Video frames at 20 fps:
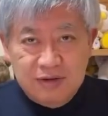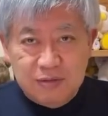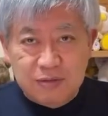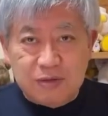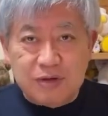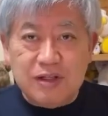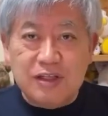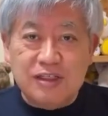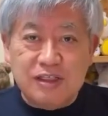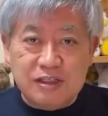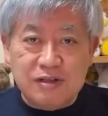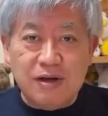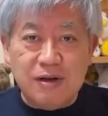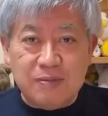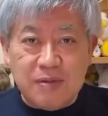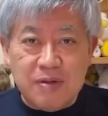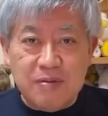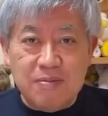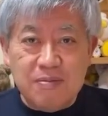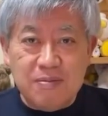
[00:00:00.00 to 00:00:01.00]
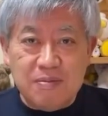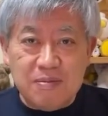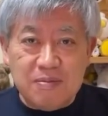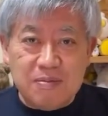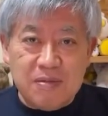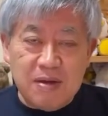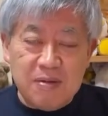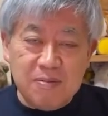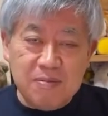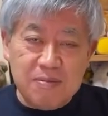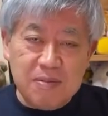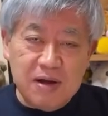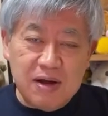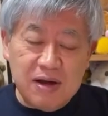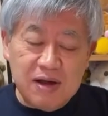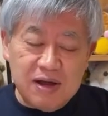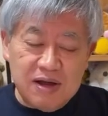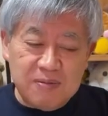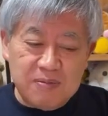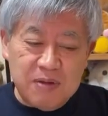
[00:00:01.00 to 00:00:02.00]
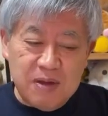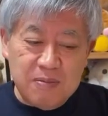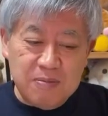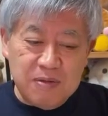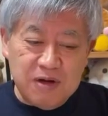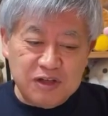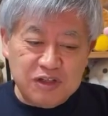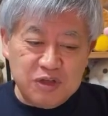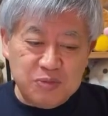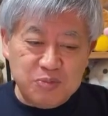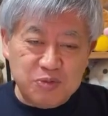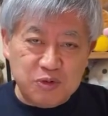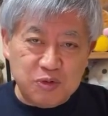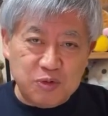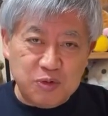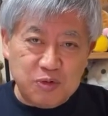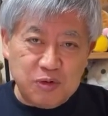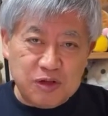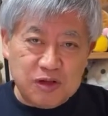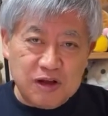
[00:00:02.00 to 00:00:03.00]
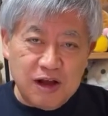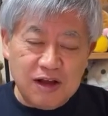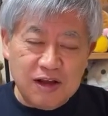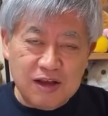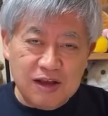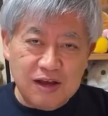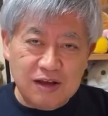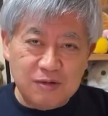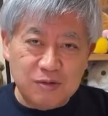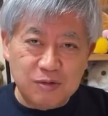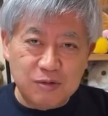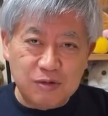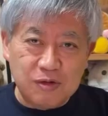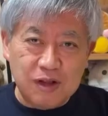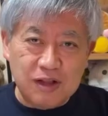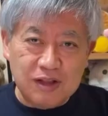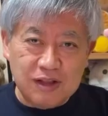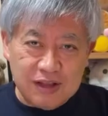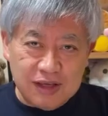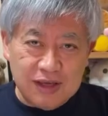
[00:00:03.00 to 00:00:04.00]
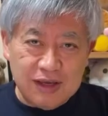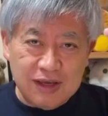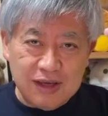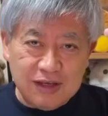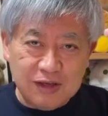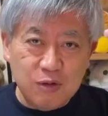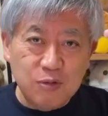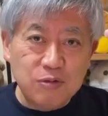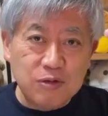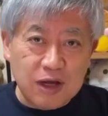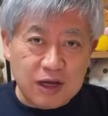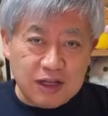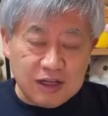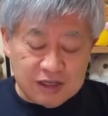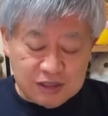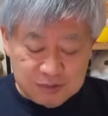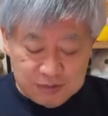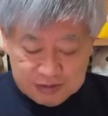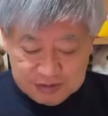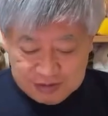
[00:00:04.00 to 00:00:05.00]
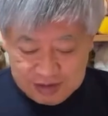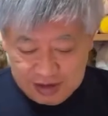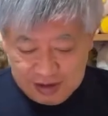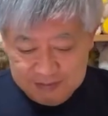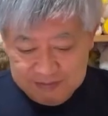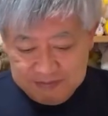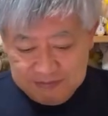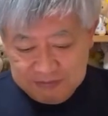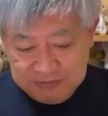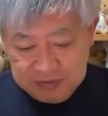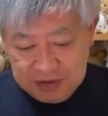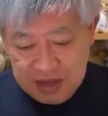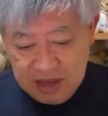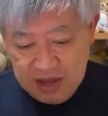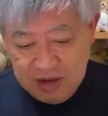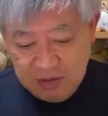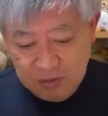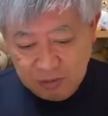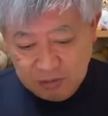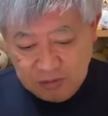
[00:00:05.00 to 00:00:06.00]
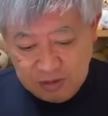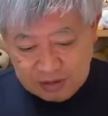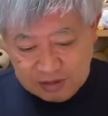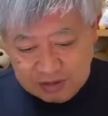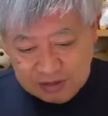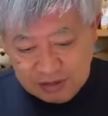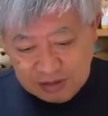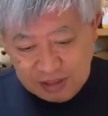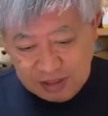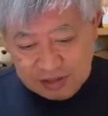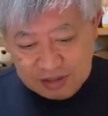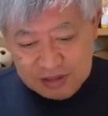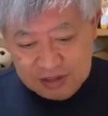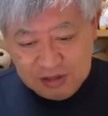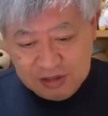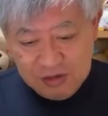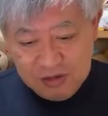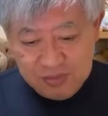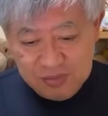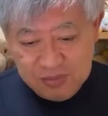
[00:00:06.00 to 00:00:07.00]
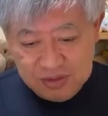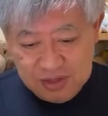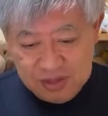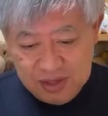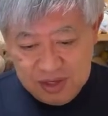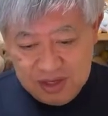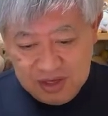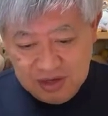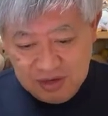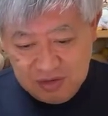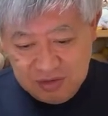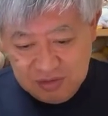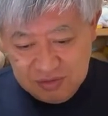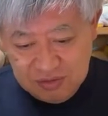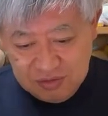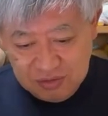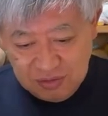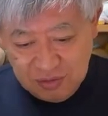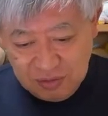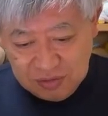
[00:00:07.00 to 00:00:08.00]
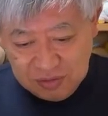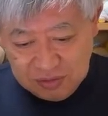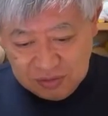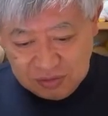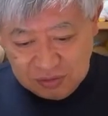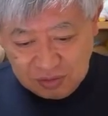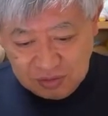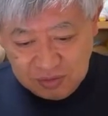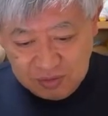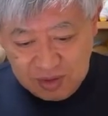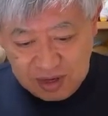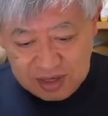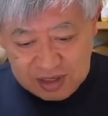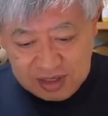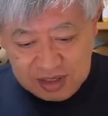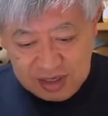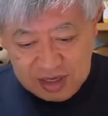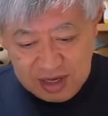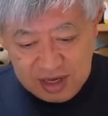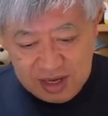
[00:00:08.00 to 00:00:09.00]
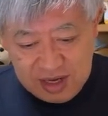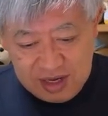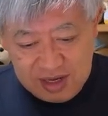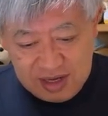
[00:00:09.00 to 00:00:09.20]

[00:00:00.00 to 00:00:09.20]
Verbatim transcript: これ実はメンメンバー、メンバーシップの動画に関係あることなんで、読むだけにしますね。6月1日金曜日、夕ご夕食前に、